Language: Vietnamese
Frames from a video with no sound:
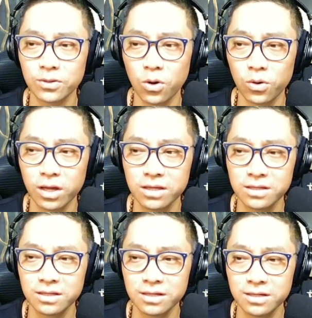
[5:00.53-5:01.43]
ok
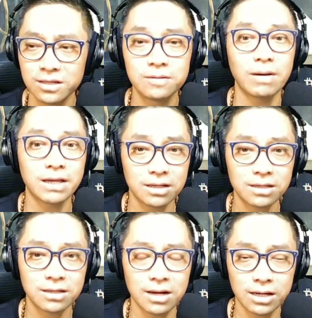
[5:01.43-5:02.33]
những bài
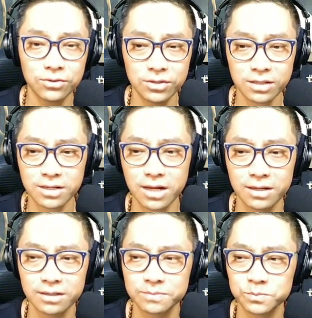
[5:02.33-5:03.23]
kịch đang được diễn ra
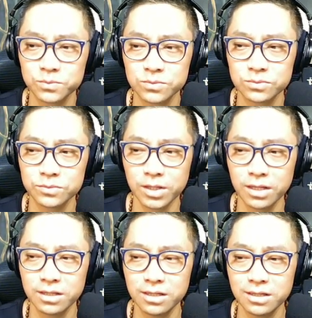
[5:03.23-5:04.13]
ok
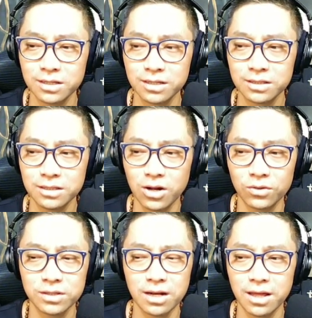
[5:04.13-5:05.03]
thì thì đó
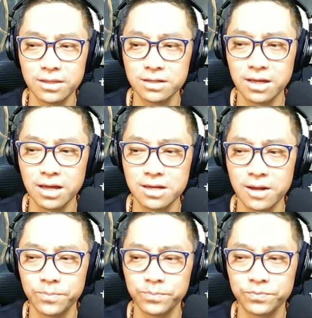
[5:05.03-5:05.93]
chỉ là những cái
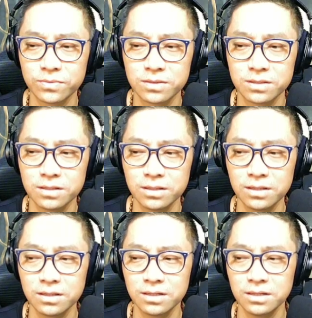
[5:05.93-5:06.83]
à,
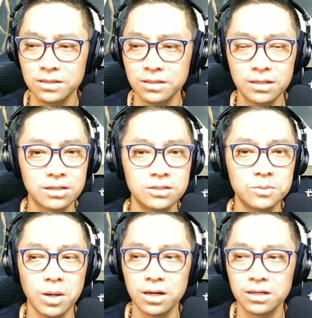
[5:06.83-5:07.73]
những cái thứ
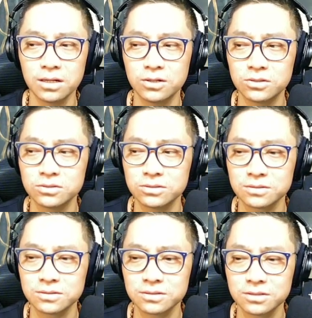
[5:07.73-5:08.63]
mà nó
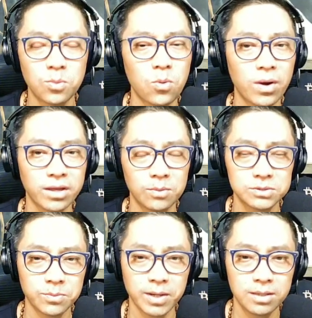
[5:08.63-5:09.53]
không có quan trọng
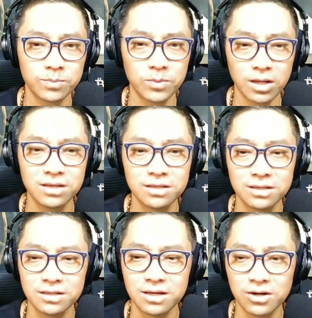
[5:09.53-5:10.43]
cho mấy ok
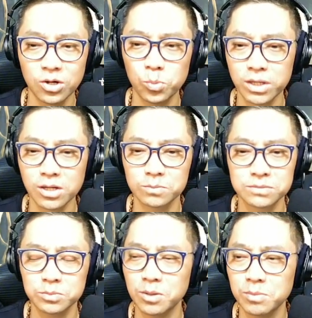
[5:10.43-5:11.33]
à, không quan trọng
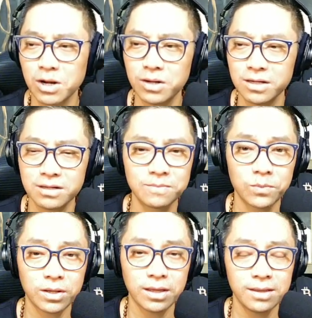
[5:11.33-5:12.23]
tổng thống nào lên
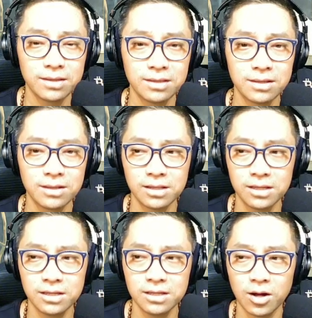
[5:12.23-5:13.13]
ok
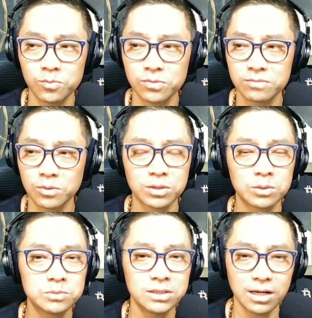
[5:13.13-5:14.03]
thì ông tổng
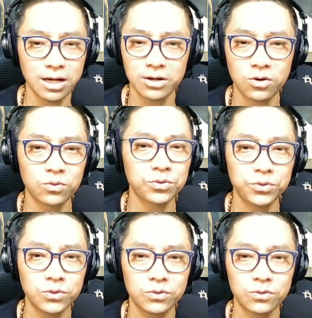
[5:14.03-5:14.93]
thống chỉ là con
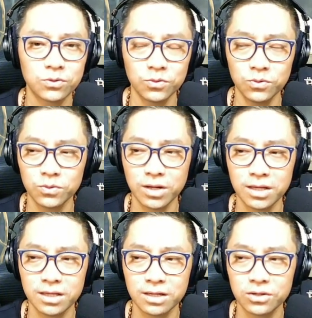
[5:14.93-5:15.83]
rối của
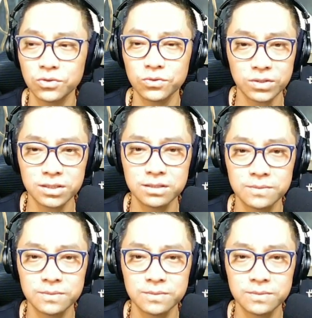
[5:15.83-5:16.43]
cái coi trò chơi